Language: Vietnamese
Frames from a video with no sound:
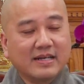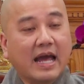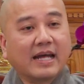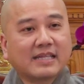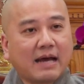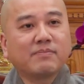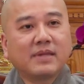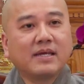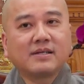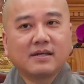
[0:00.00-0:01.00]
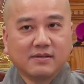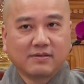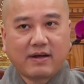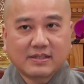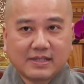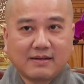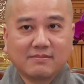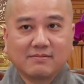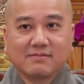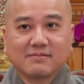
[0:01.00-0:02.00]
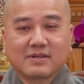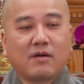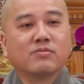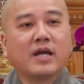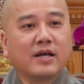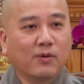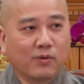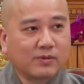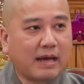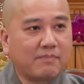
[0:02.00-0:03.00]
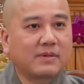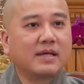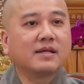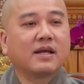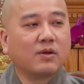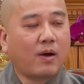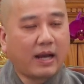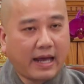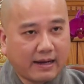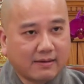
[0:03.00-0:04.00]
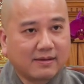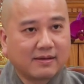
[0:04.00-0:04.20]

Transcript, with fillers: Để tám tiếng cái đường vãng sanh, không để đủ tám tiếng là đọa lạc.